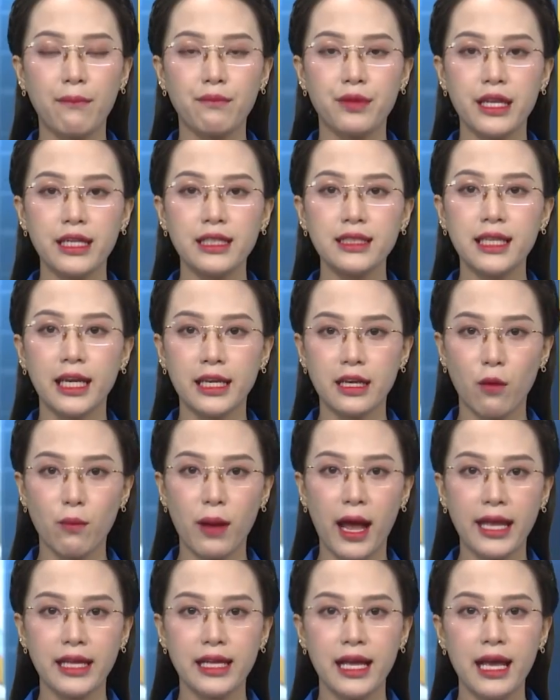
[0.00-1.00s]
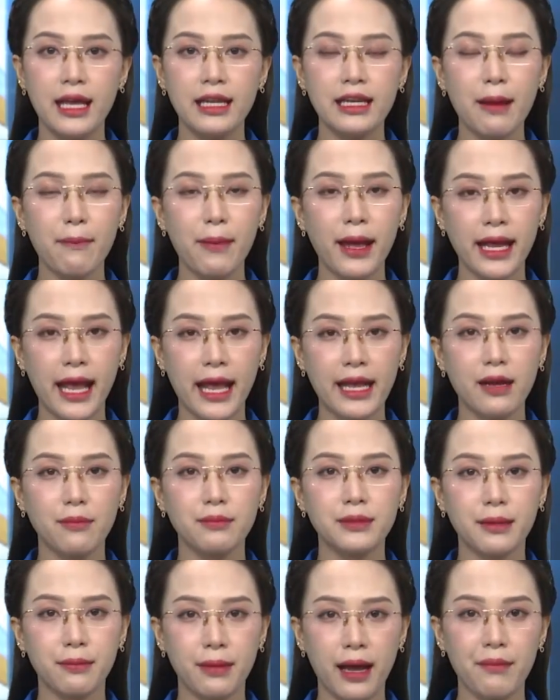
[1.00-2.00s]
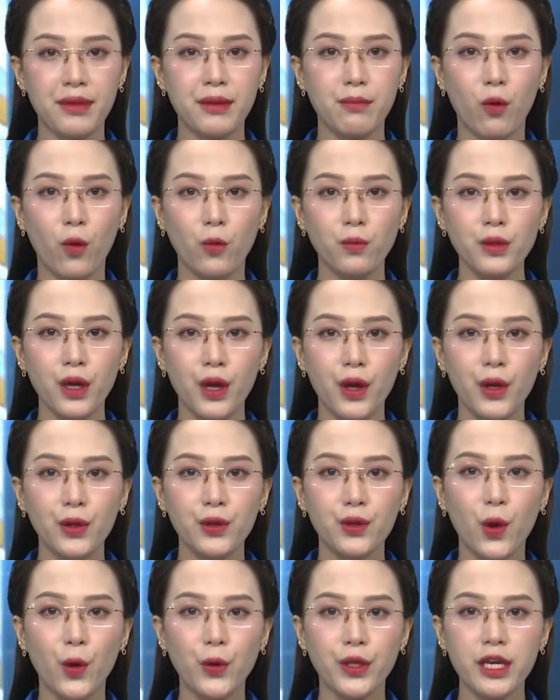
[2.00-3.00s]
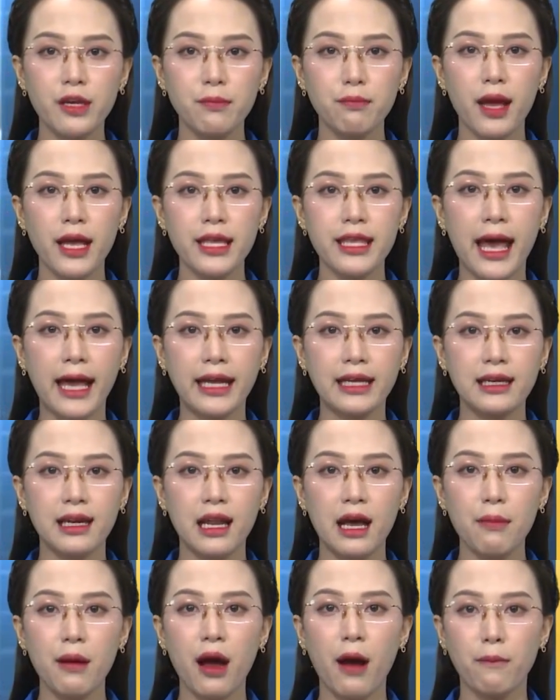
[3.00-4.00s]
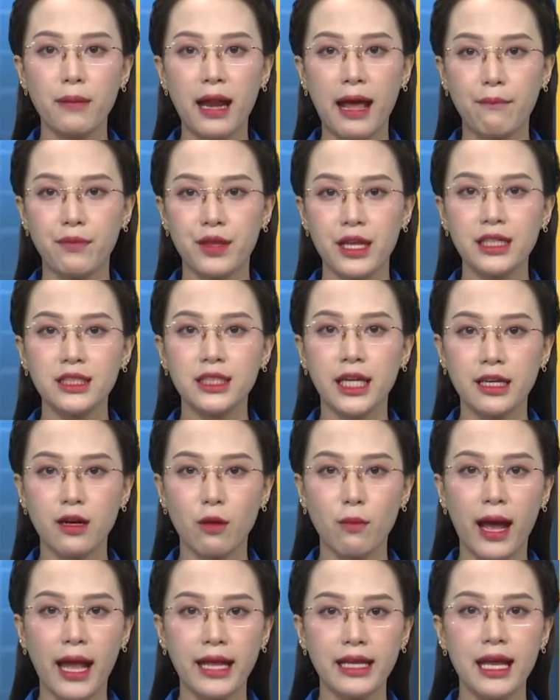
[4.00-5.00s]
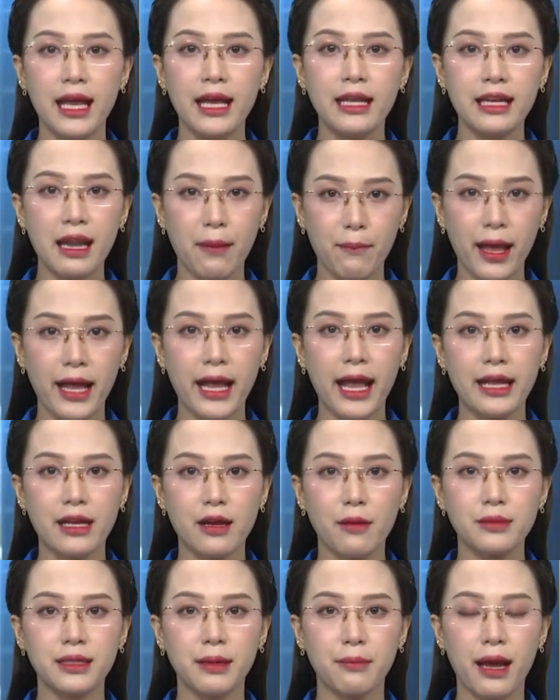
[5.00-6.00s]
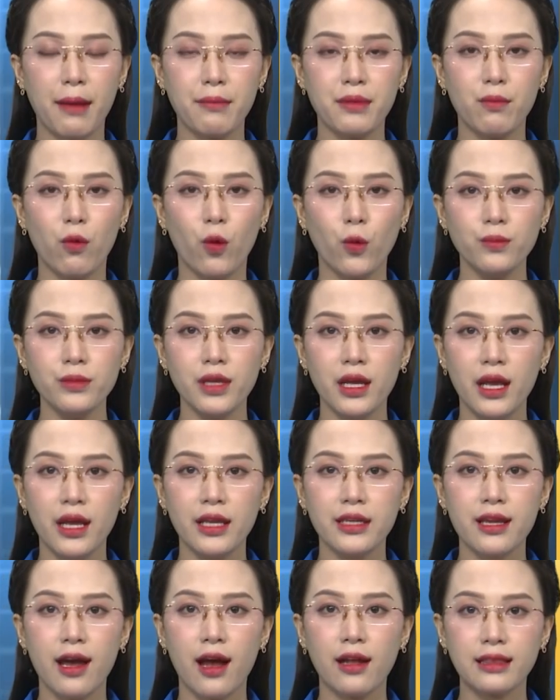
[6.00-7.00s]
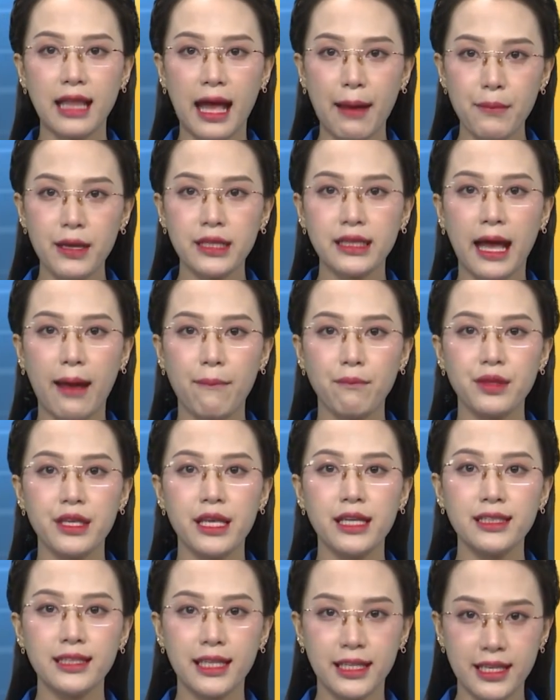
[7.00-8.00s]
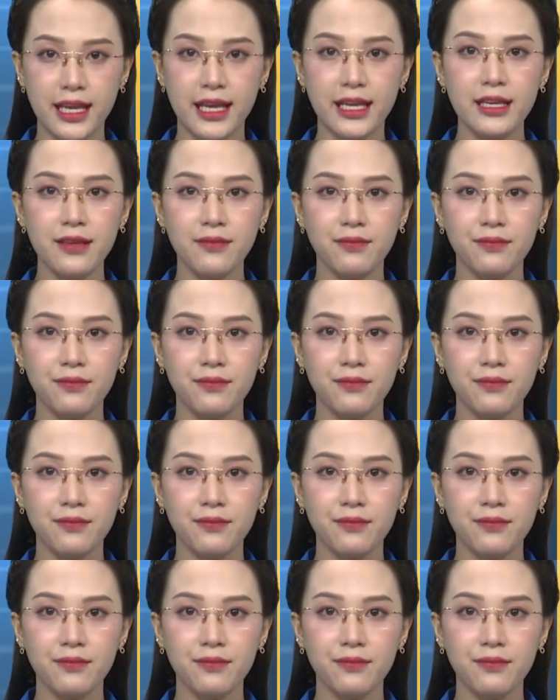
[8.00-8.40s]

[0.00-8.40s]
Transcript: chiến sĩ công an năm 2024 tổ chức bế giảng lớp học làm chiến sĩ công an năm 2024 cho 88 chiến sĩ nhí.